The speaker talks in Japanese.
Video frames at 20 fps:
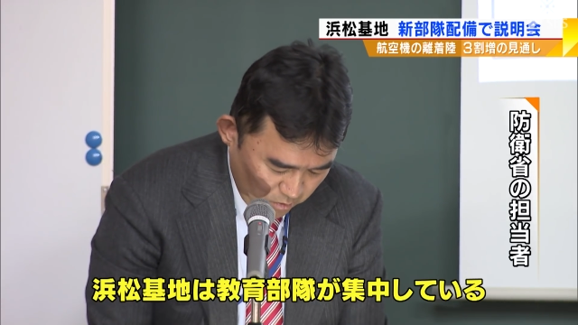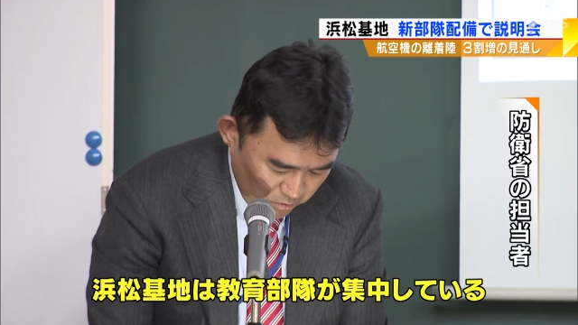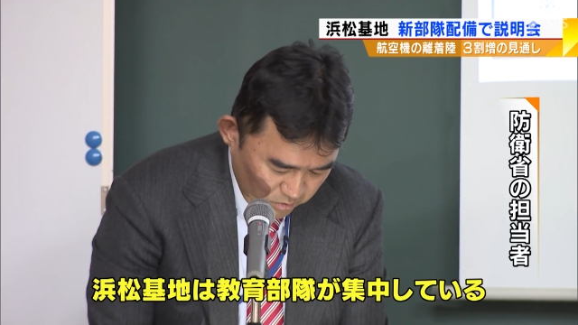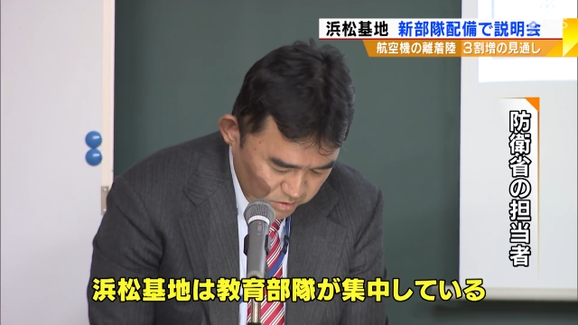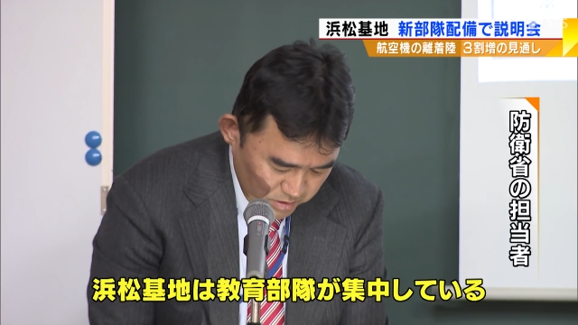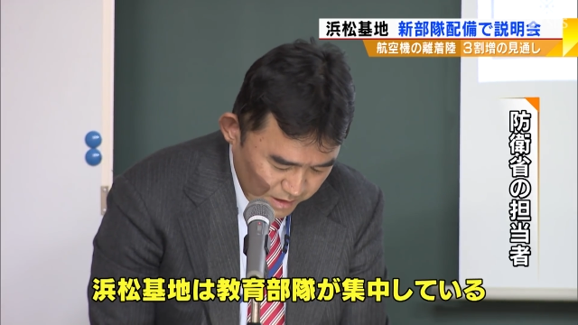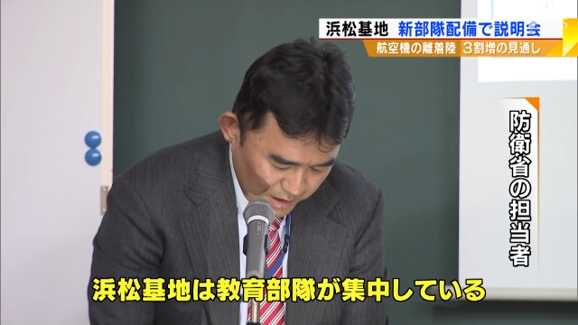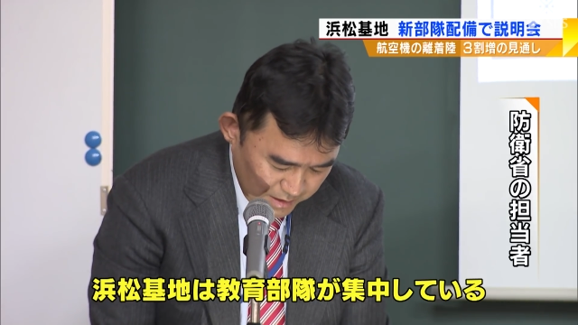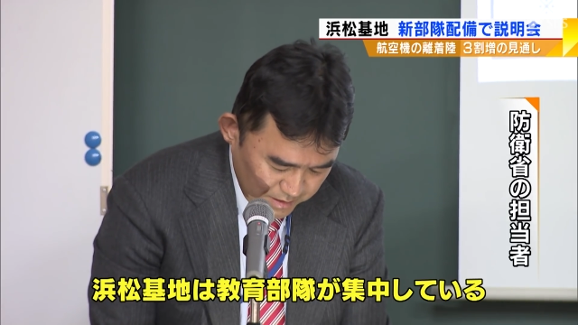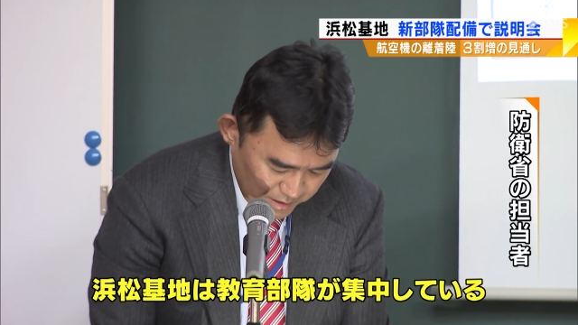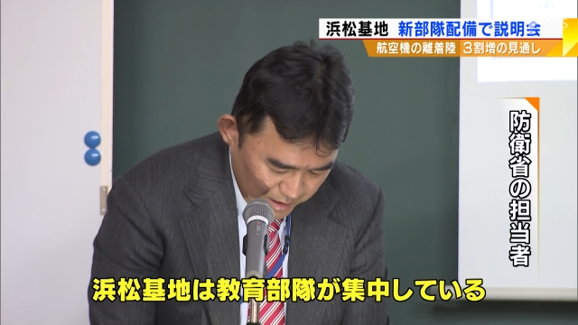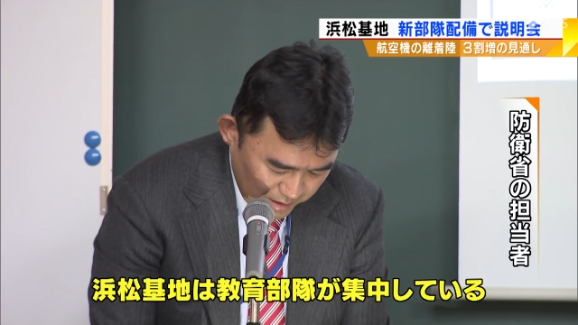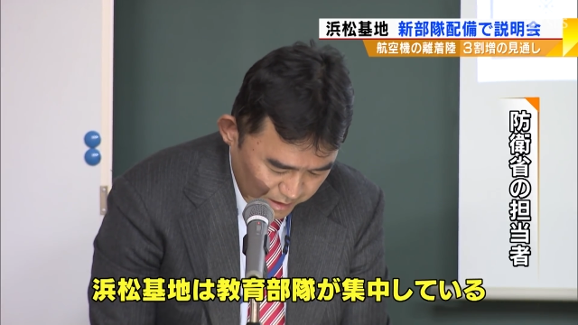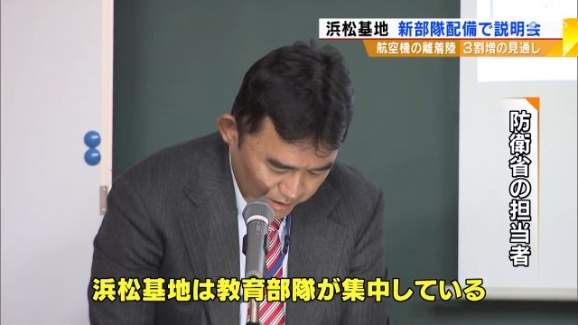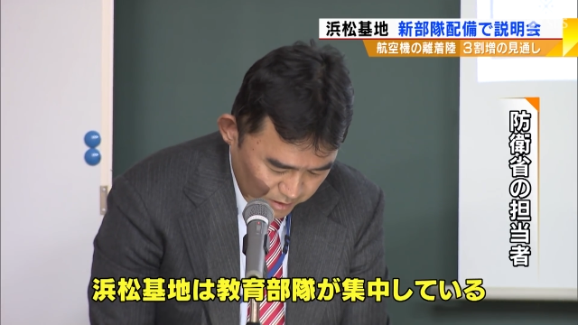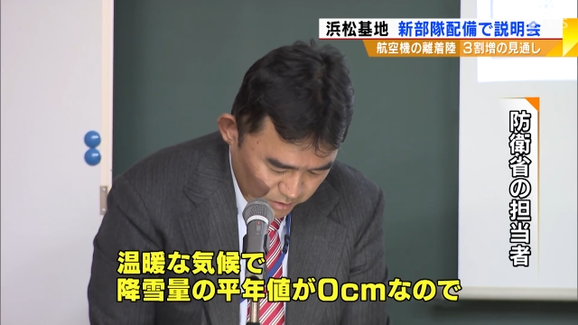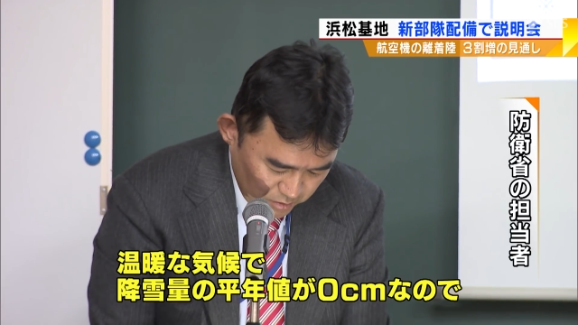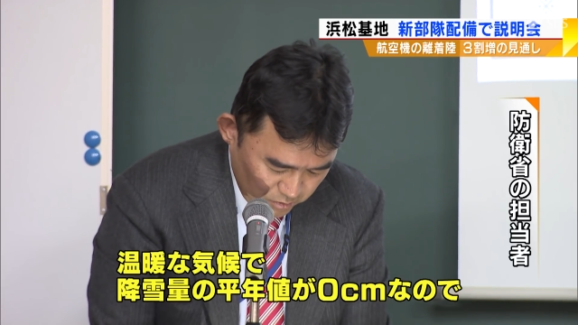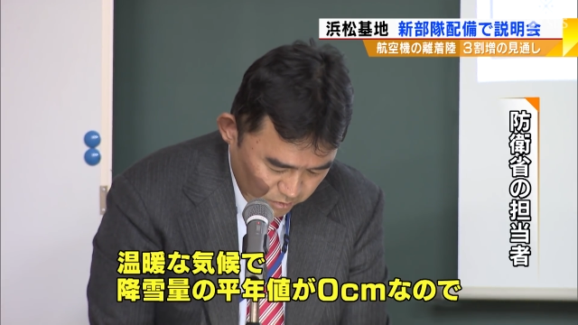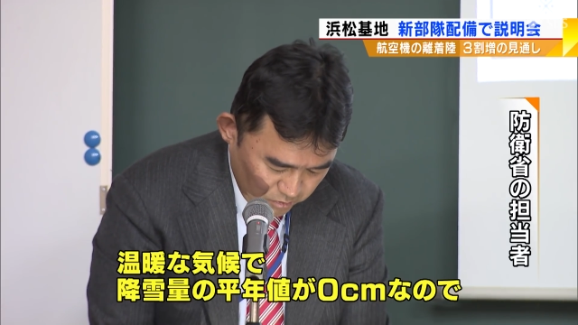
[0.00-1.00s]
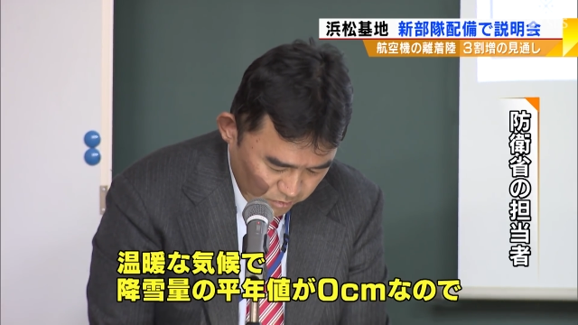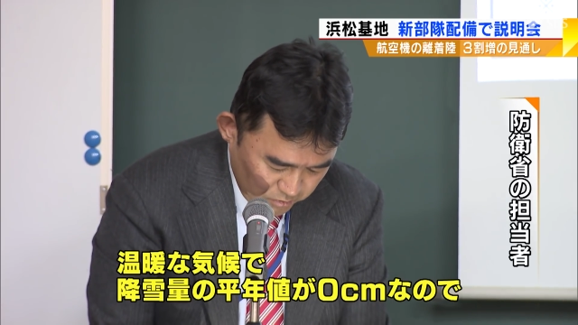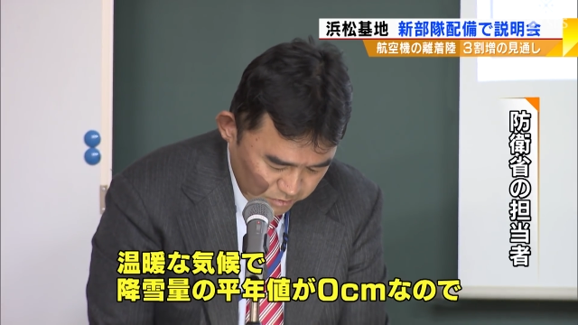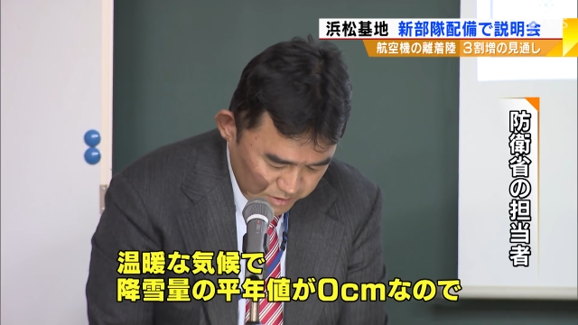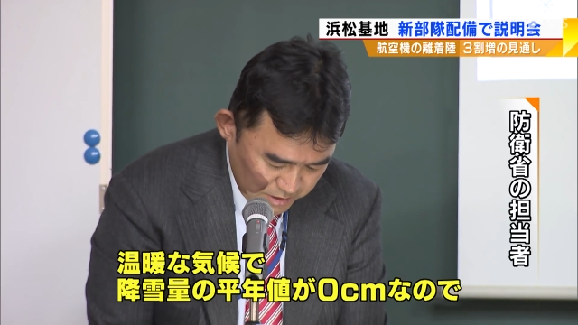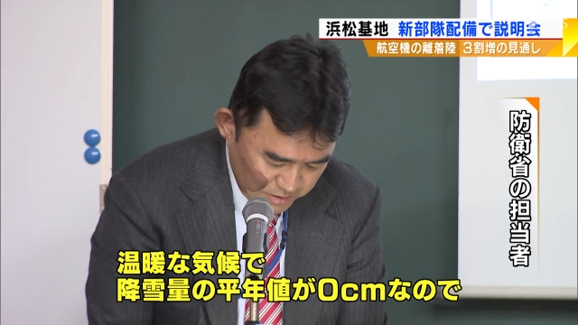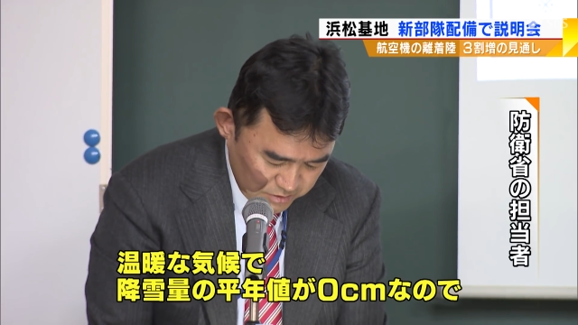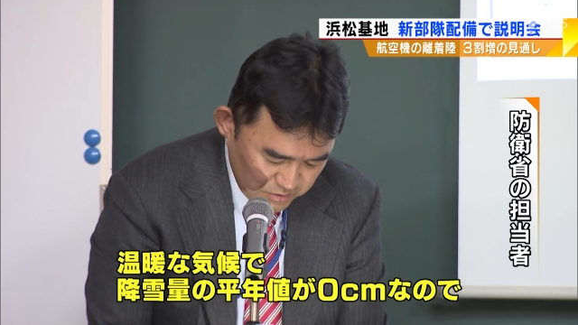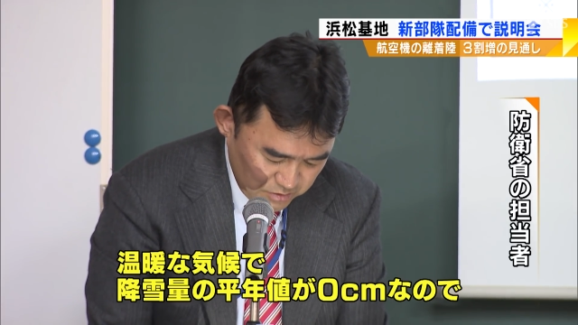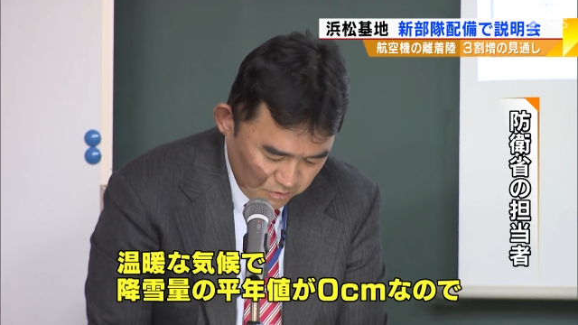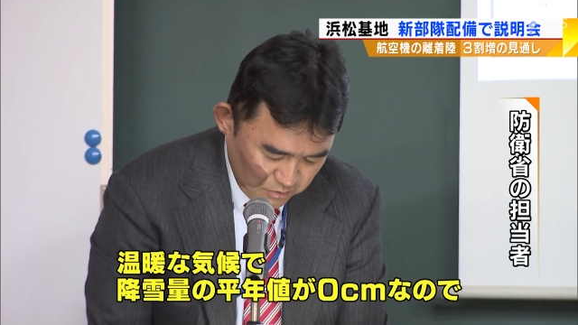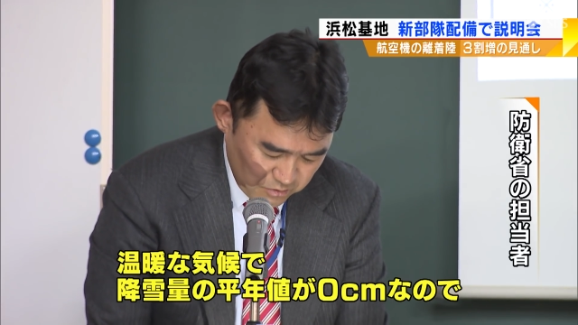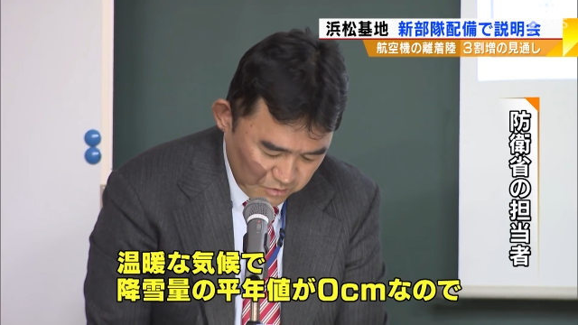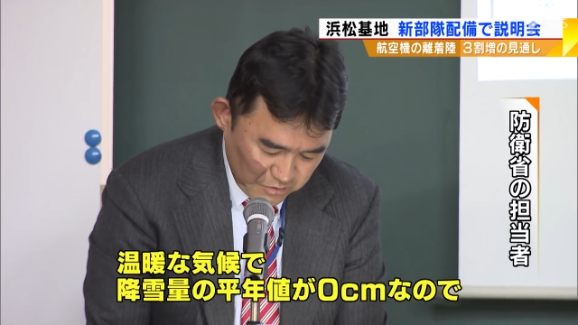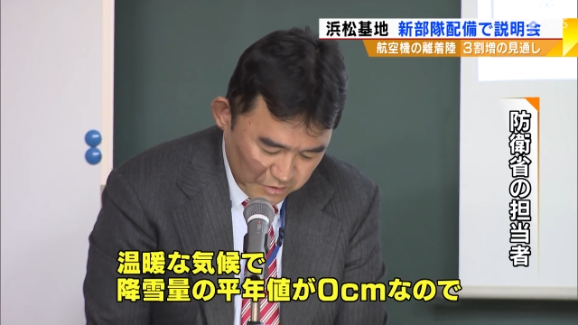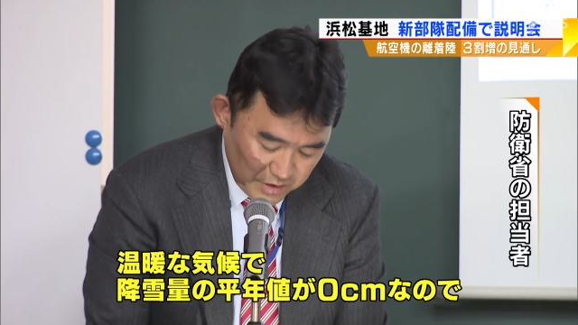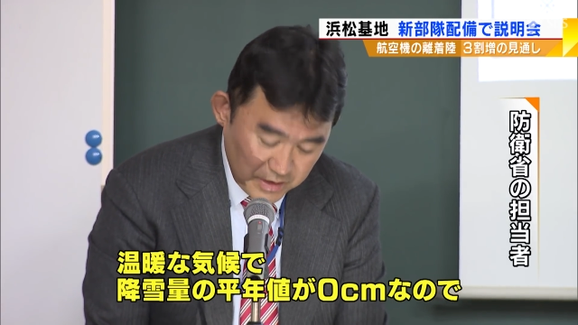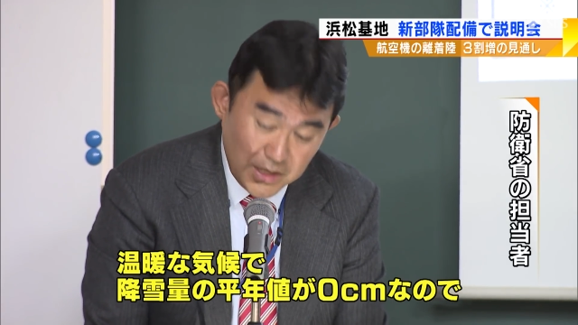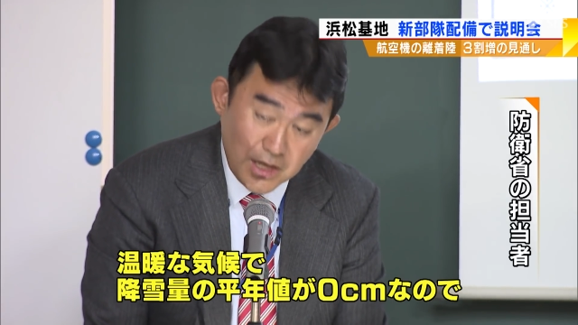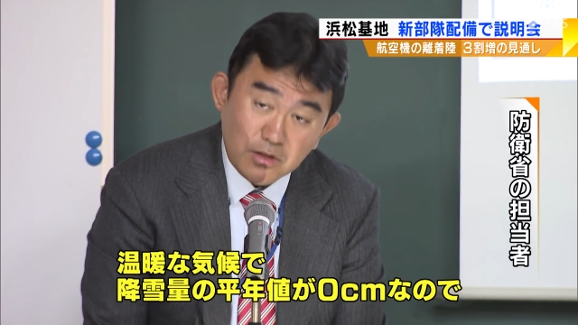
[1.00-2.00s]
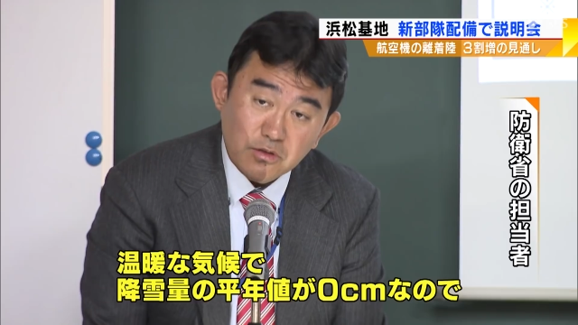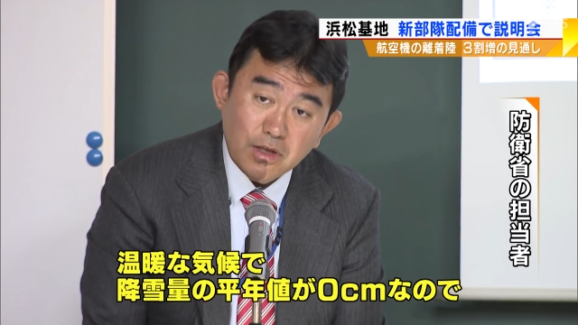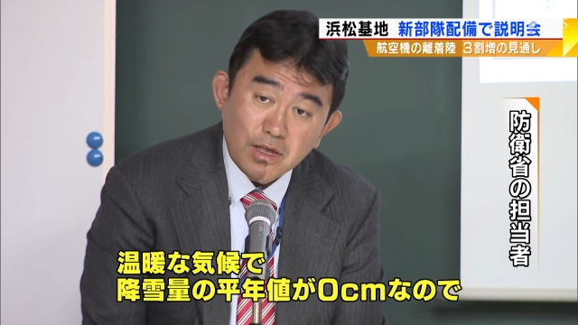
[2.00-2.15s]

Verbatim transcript: 温暖で降雪量の累計